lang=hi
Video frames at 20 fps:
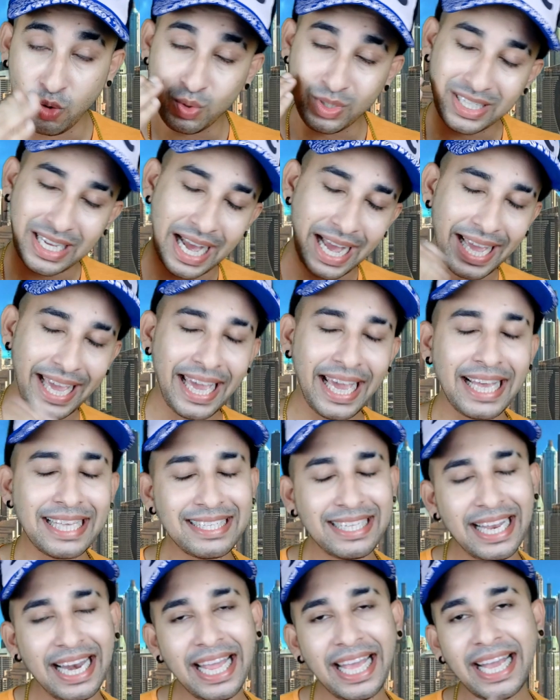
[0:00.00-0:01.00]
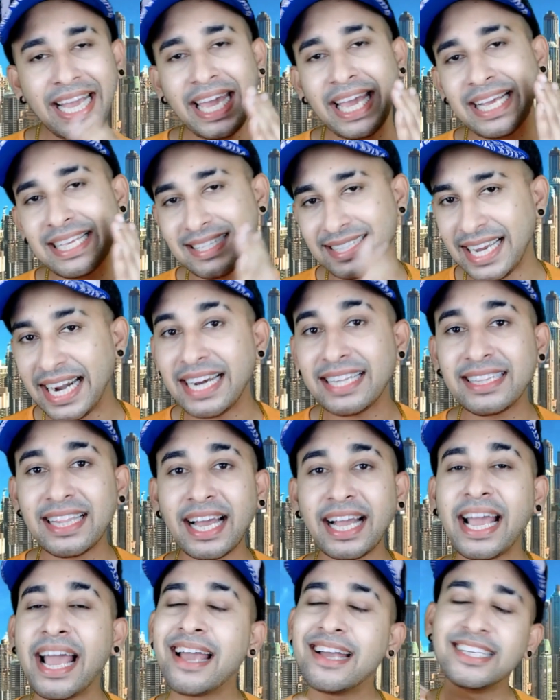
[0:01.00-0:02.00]
उसका ए से लेके जेड
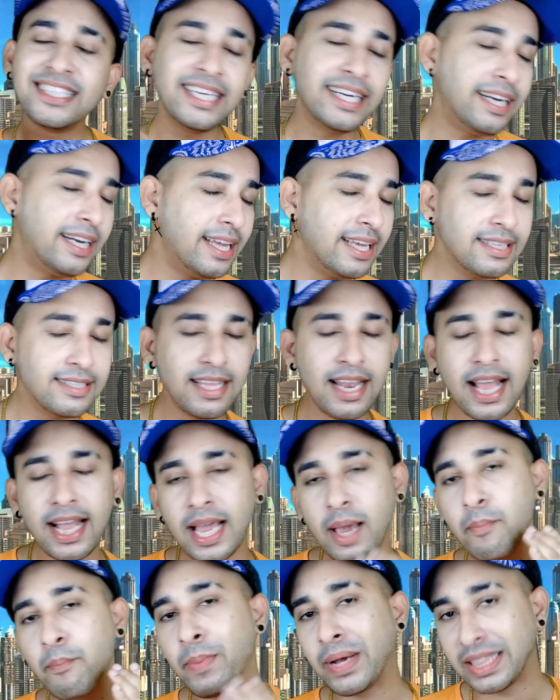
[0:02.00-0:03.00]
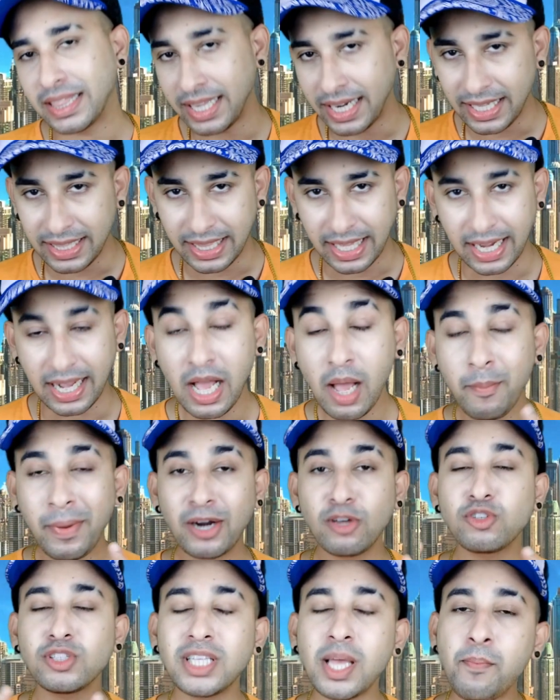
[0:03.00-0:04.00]
तक चिट्ठी से लेके पत्री तक बट
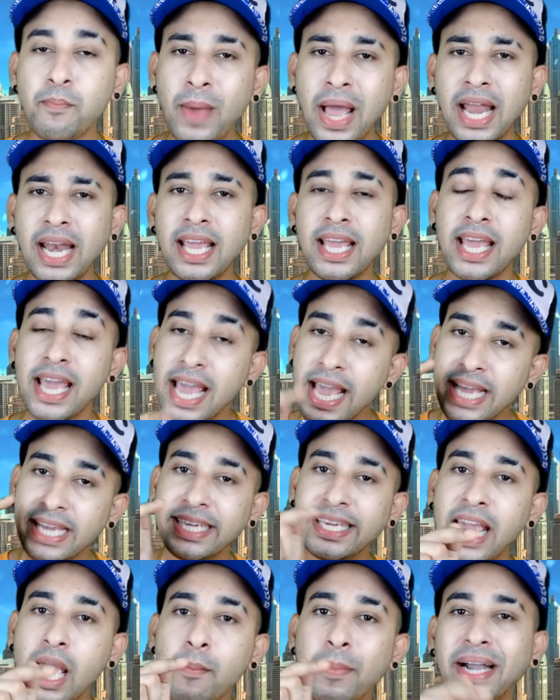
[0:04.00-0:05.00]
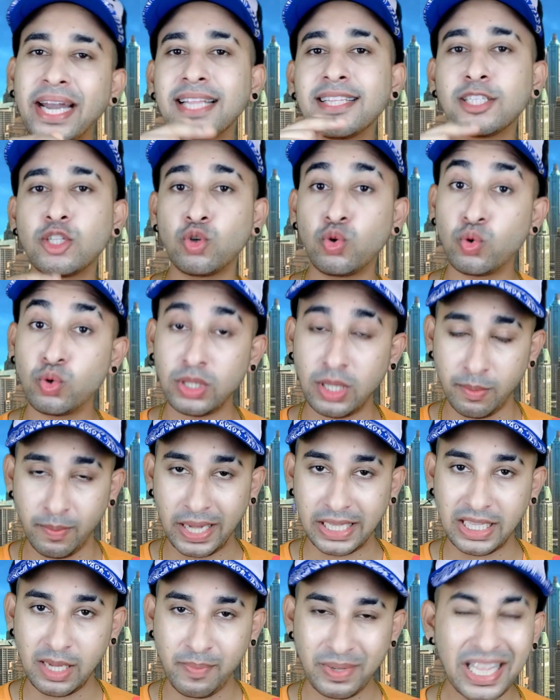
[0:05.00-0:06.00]
उससे पहले ये बटन जरूर दबा
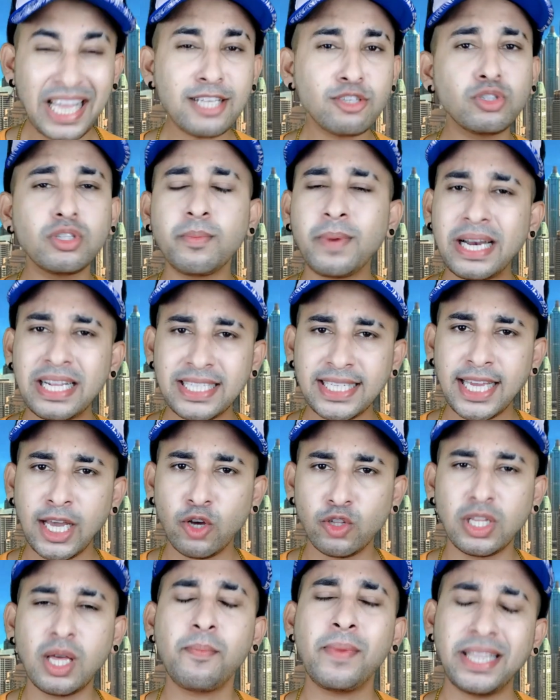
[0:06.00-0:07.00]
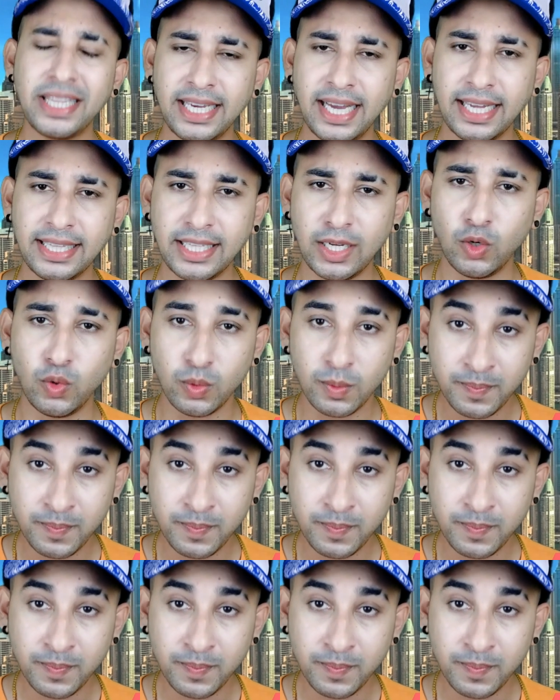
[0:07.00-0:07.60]
दे पता है इसको दबाने से क्या होता है मैं दिखाता हूं